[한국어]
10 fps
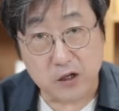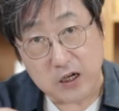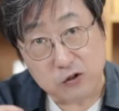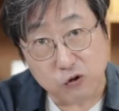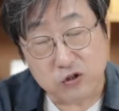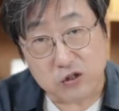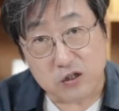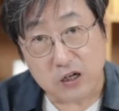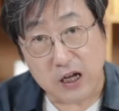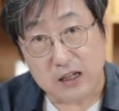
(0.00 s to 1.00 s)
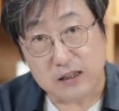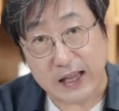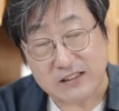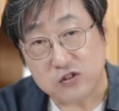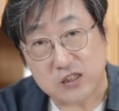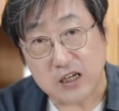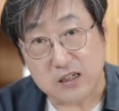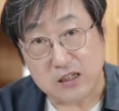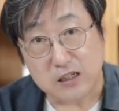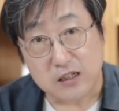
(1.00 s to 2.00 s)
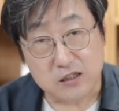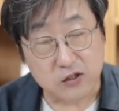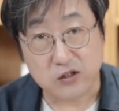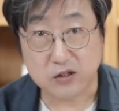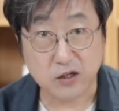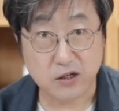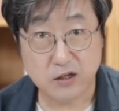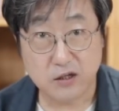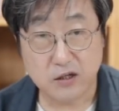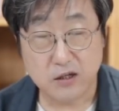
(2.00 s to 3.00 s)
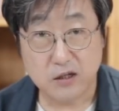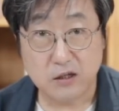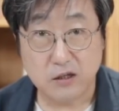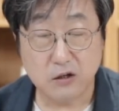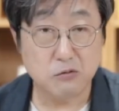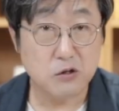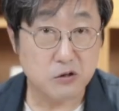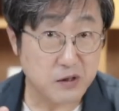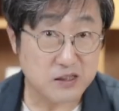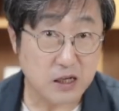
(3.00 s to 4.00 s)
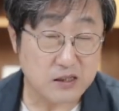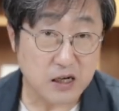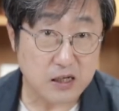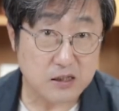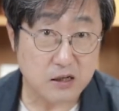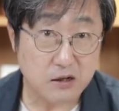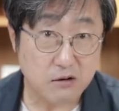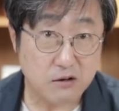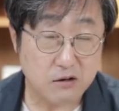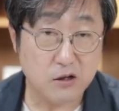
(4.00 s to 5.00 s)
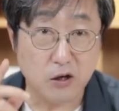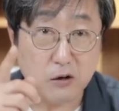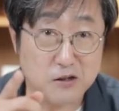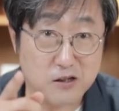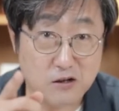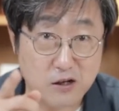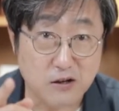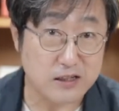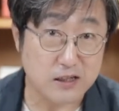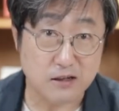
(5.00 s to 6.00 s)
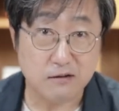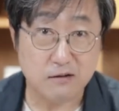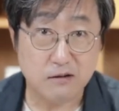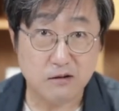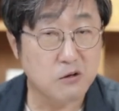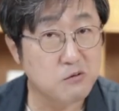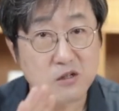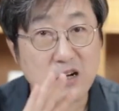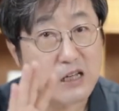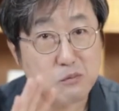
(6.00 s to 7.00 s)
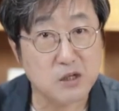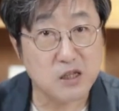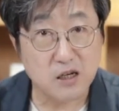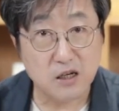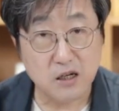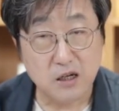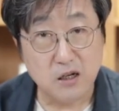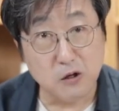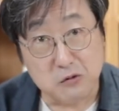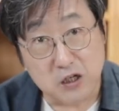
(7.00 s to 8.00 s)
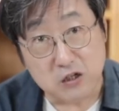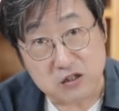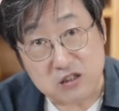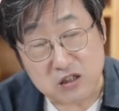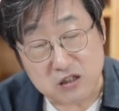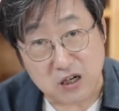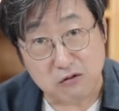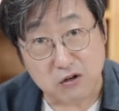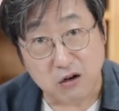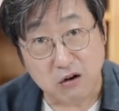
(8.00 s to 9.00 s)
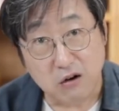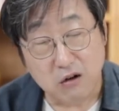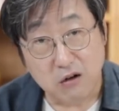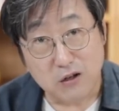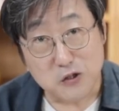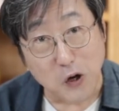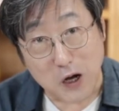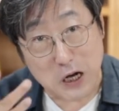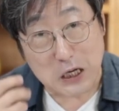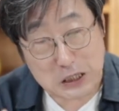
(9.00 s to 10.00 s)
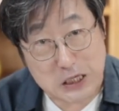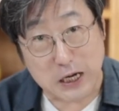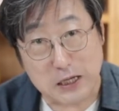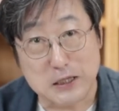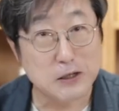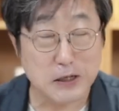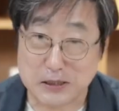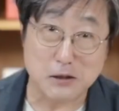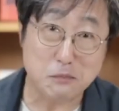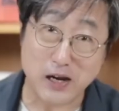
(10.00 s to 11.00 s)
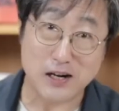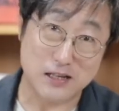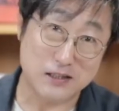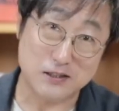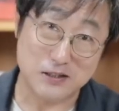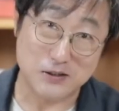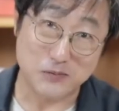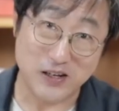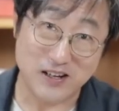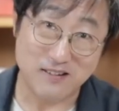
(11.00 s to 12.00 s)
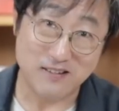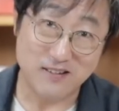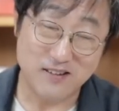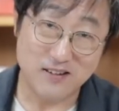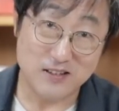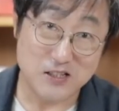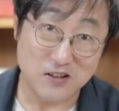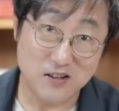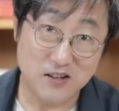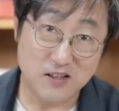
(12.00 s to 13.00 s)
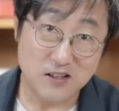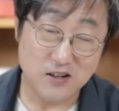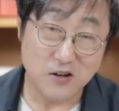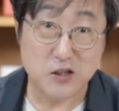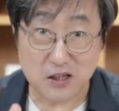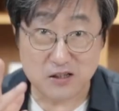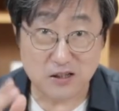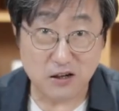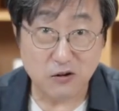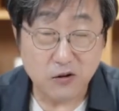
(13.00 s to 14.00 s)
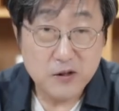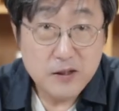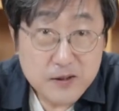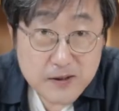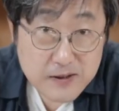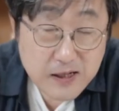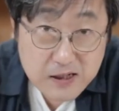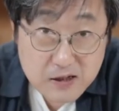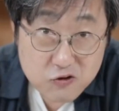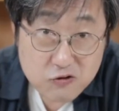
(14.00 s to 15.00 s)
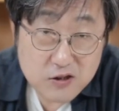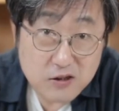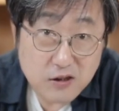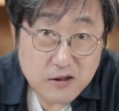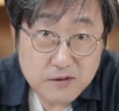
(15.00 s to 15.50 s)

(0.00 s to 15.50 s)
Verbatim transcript: 노트를 한 5장을 썼어. 여러분들 금방 상상 가지 않아요? 그거 여러분들 거예요? 아니에요. 여러분들 거 아닙니다. 여러분들 이거 쓰시느라고요. 정확하게 이해하는 거에 실패할 가능성이 높아요. 그죠? 어떻게 쓴다고? 강의를 쭉 들어.